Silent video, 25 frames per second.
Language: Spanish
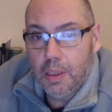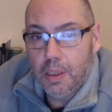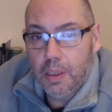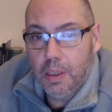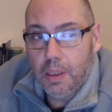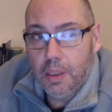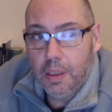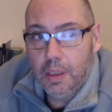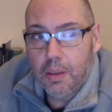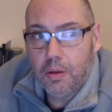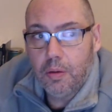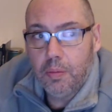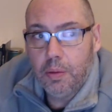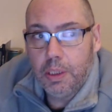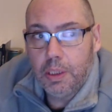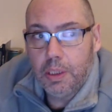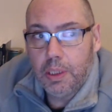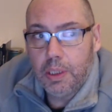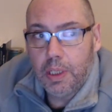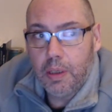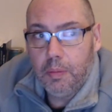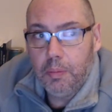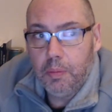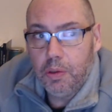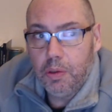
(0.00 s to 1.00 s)
y
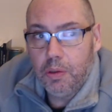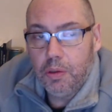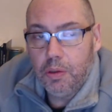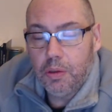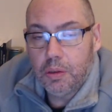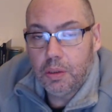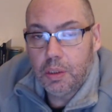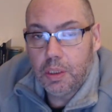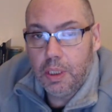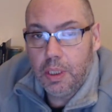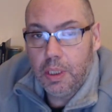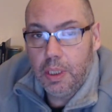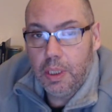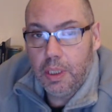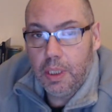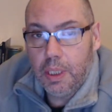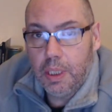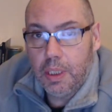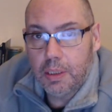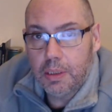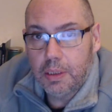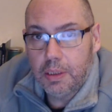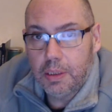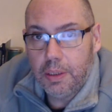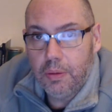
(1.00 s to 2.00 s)
comentaremos eh,
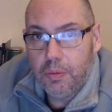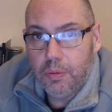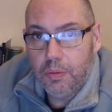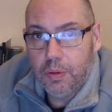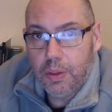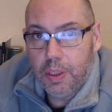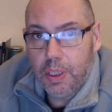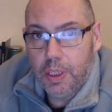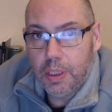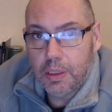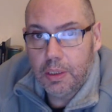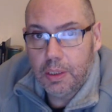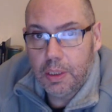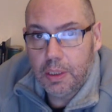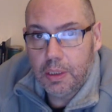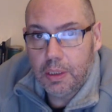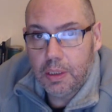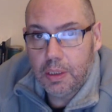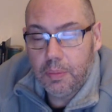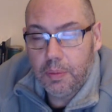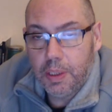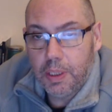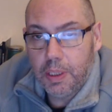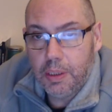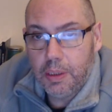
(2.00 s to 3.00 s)
las denuncias que se
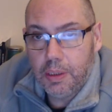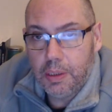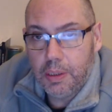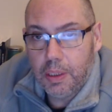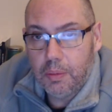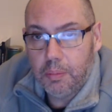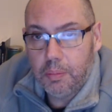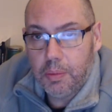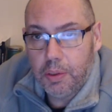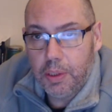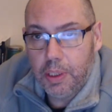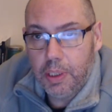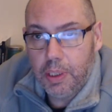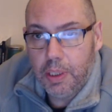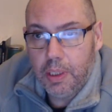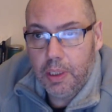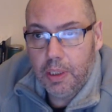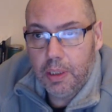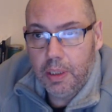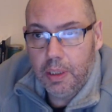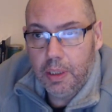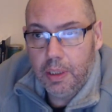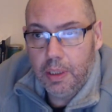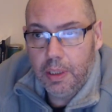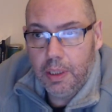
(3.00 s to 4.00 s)
van a interponer,
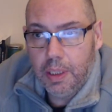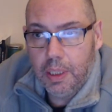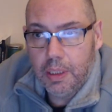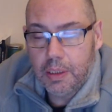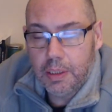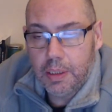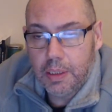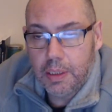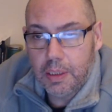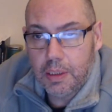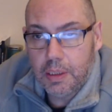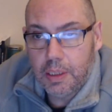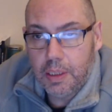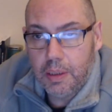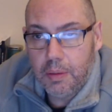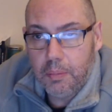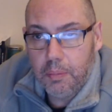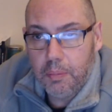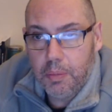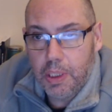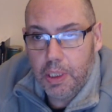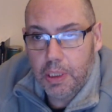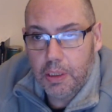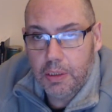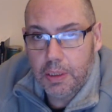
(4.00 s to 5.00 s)
y eh, las que están en
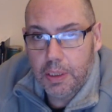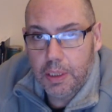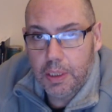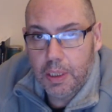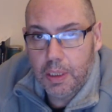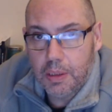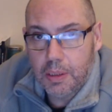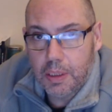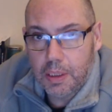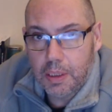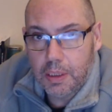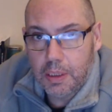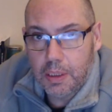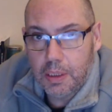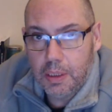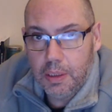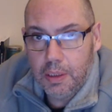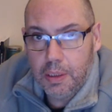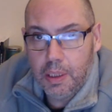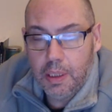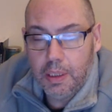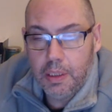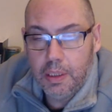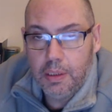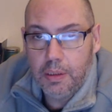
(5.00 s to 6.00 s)
marcha, las que
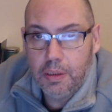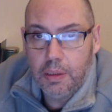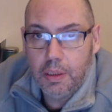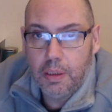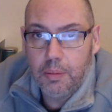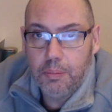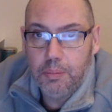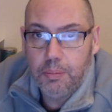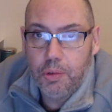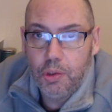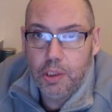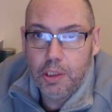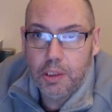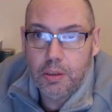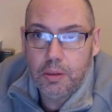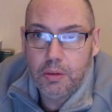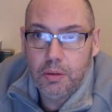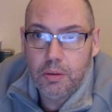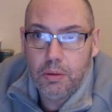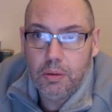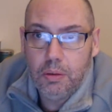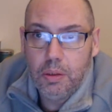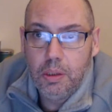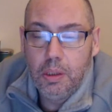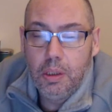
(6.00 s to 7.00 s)
se han
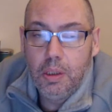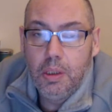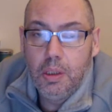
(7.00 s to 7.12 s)
interpuesto